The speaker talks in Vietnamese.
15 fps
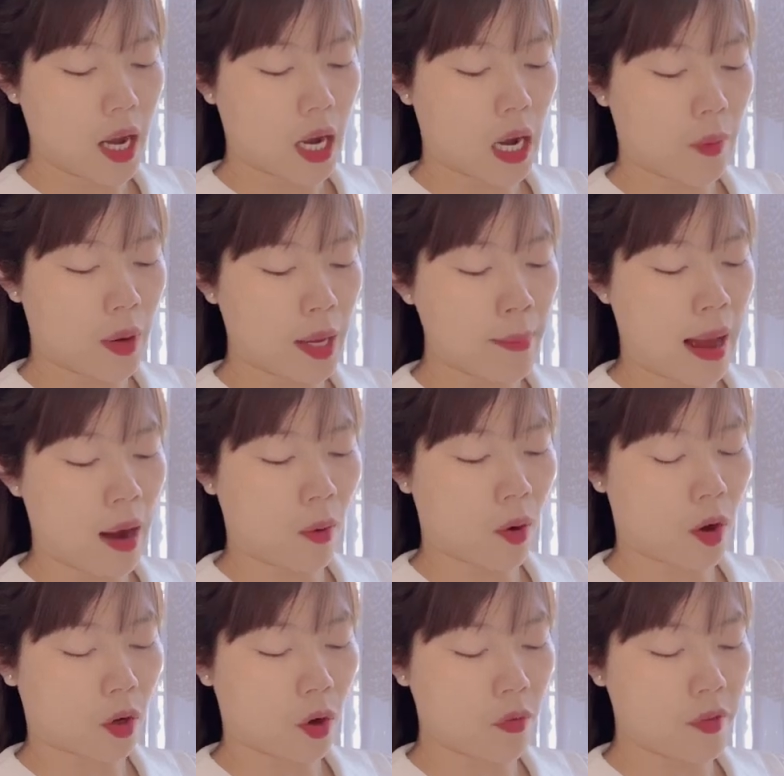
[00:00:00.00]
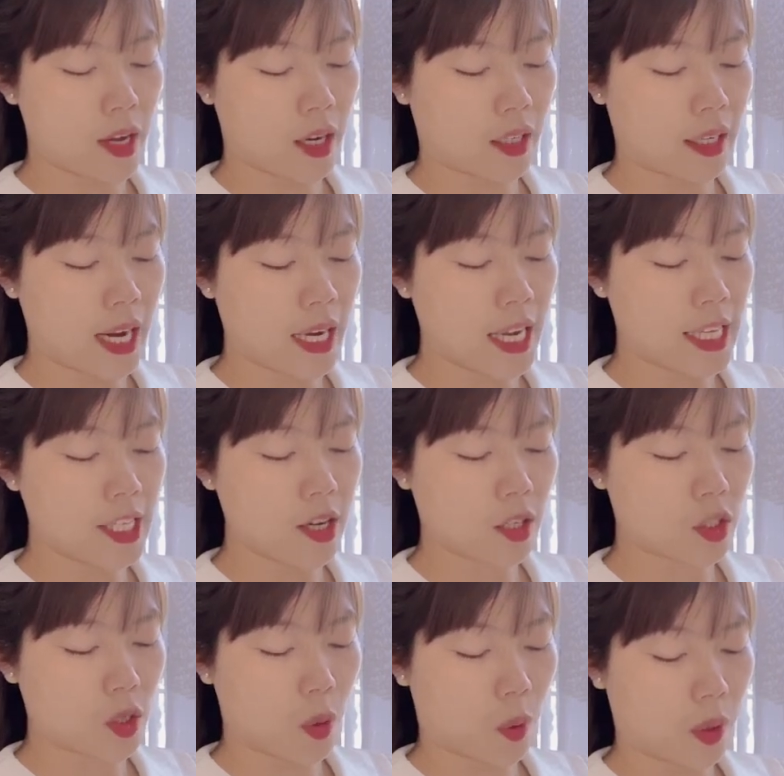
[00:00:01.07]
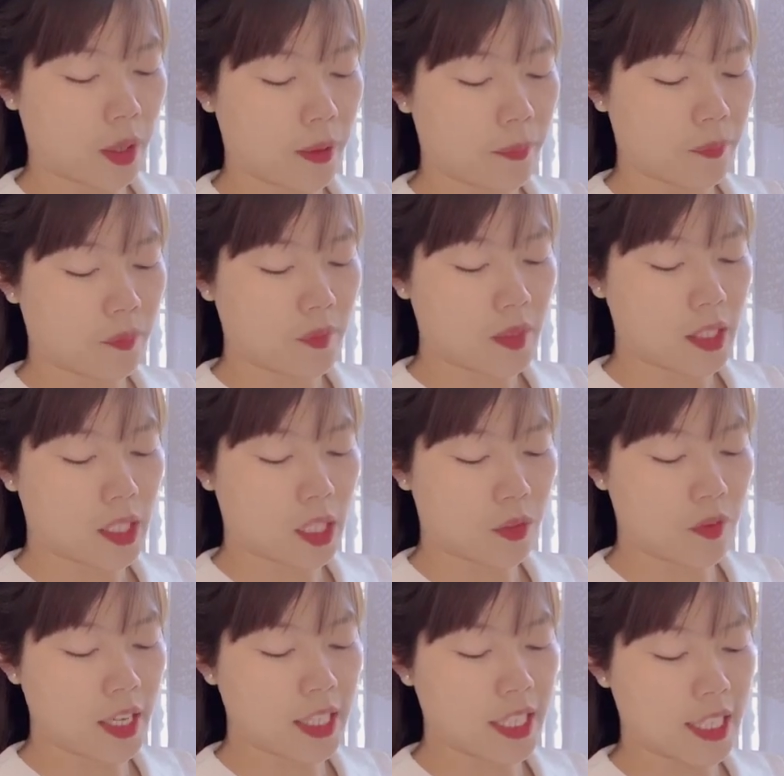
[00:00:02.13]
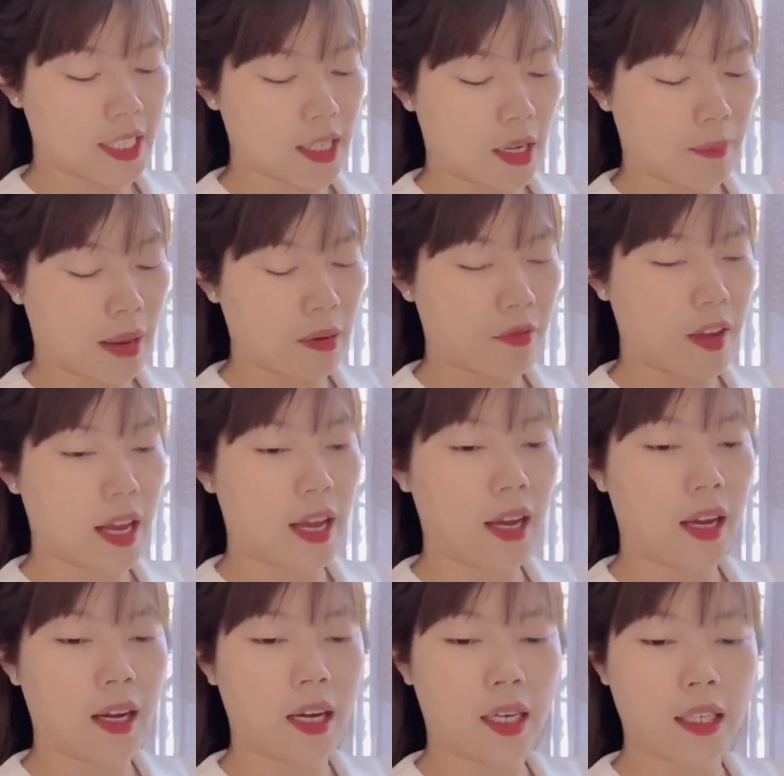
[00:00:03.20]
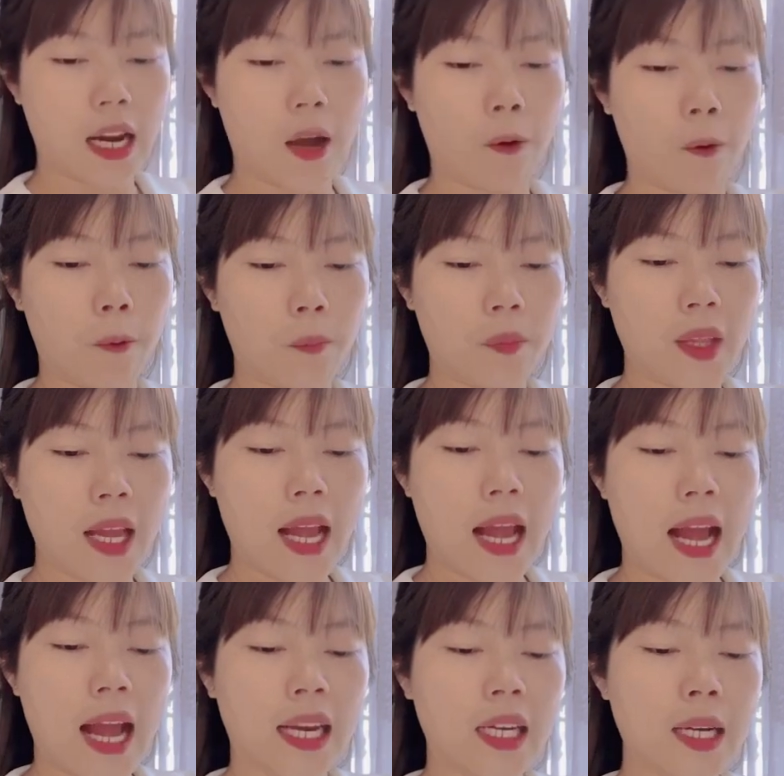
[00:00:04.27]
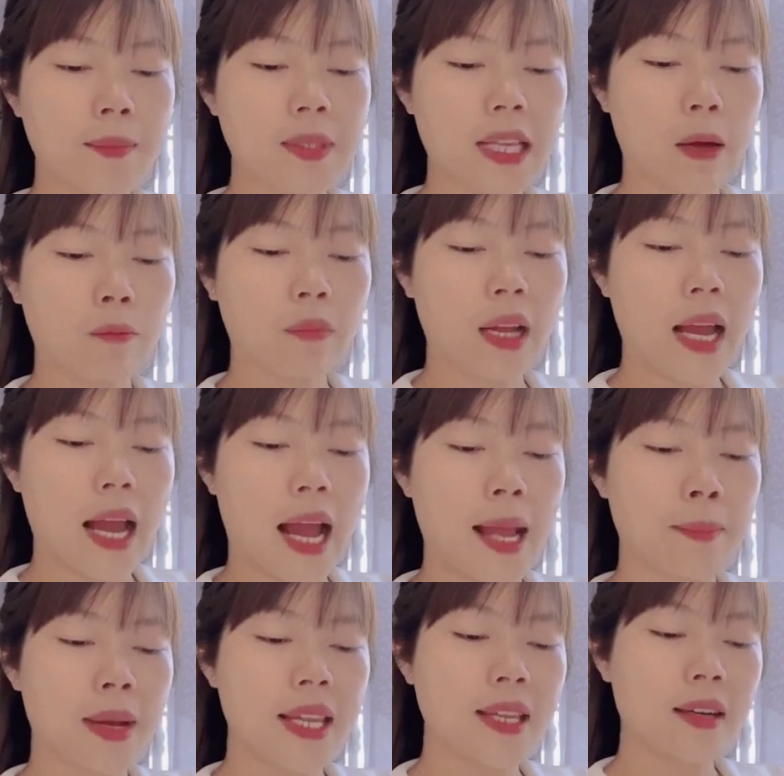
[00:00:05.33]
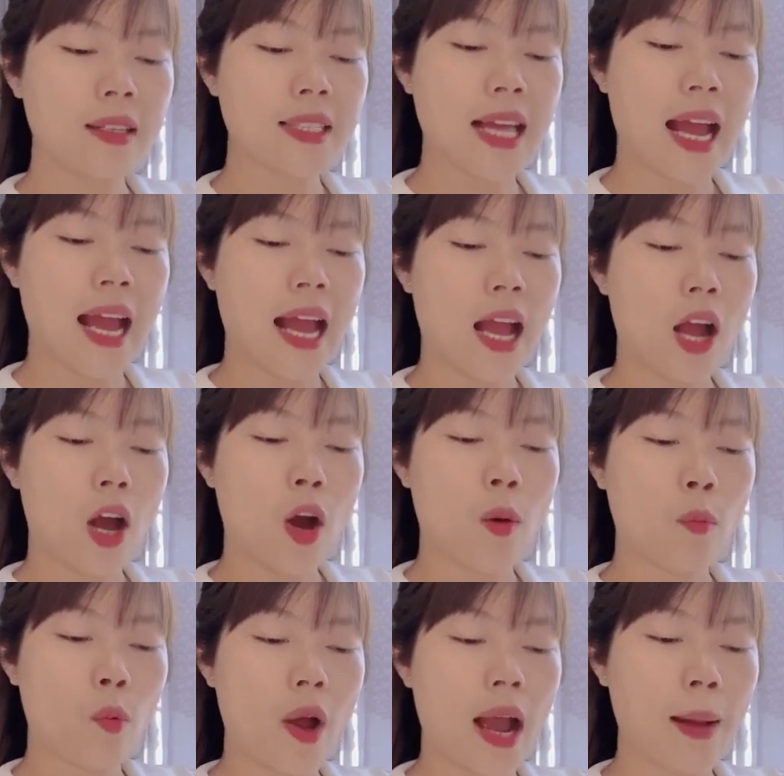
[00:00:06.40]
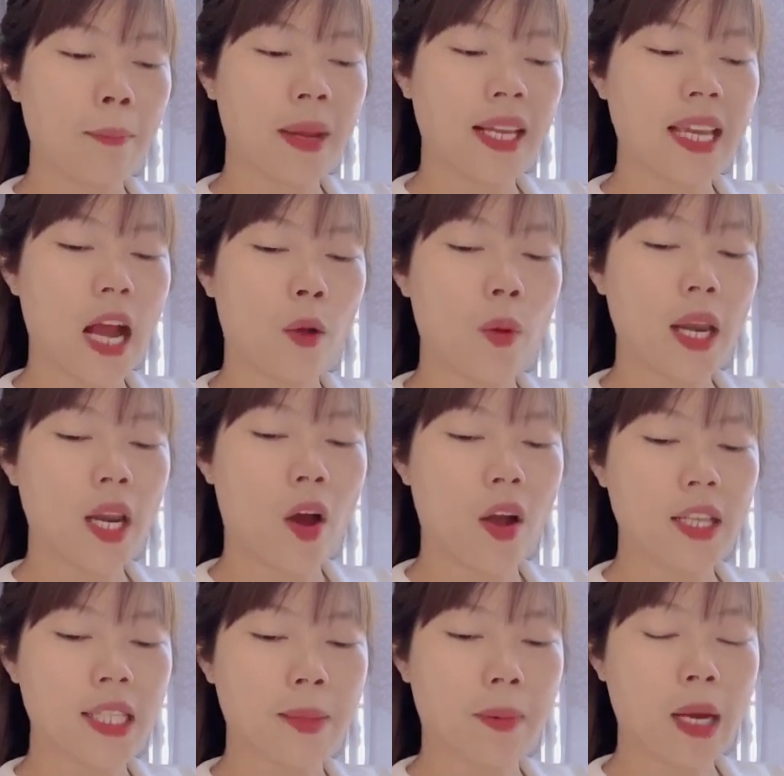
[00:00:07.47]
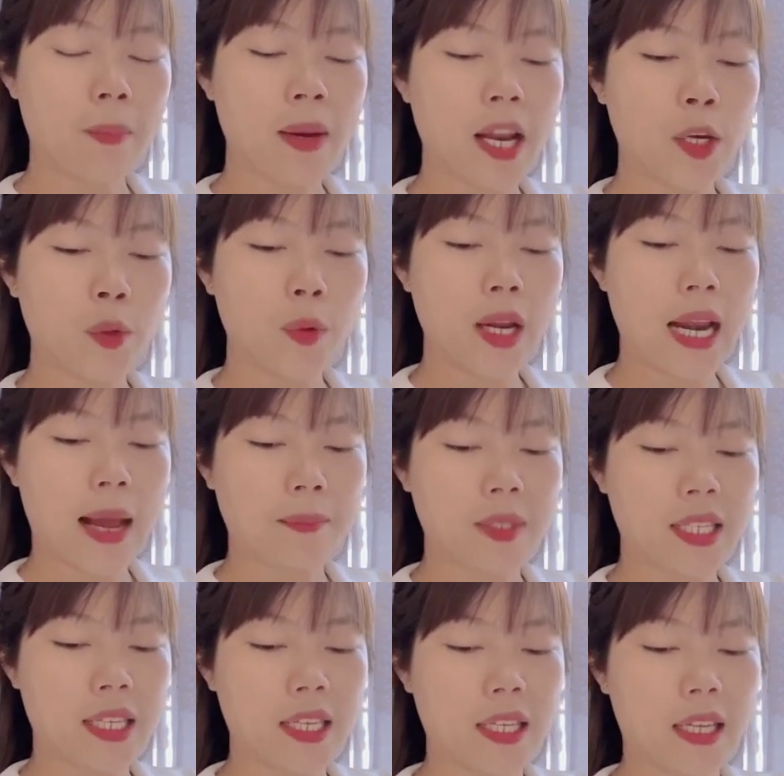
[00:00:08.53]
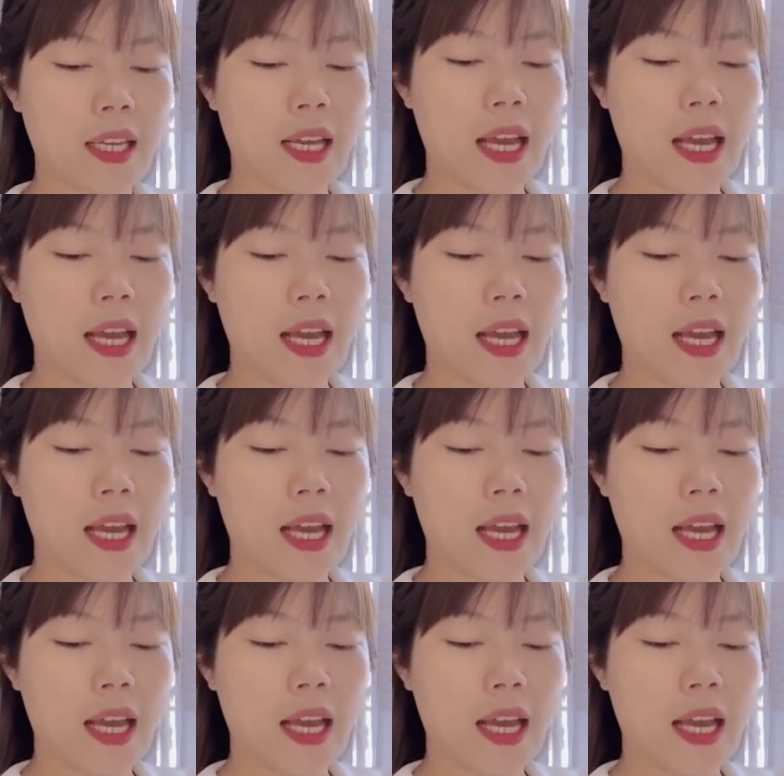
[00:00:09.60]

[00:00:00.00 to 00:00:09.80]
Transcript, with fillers: Cậu ấy bảo còn có việc nên đi trước rồi. Trình Phi Trì rời mắt về, gật đầu. Ăn cơm xong, anh mới nhớ ra, hôm qua mình đã quên hỏi Diệp Khâm lên núi làm gì.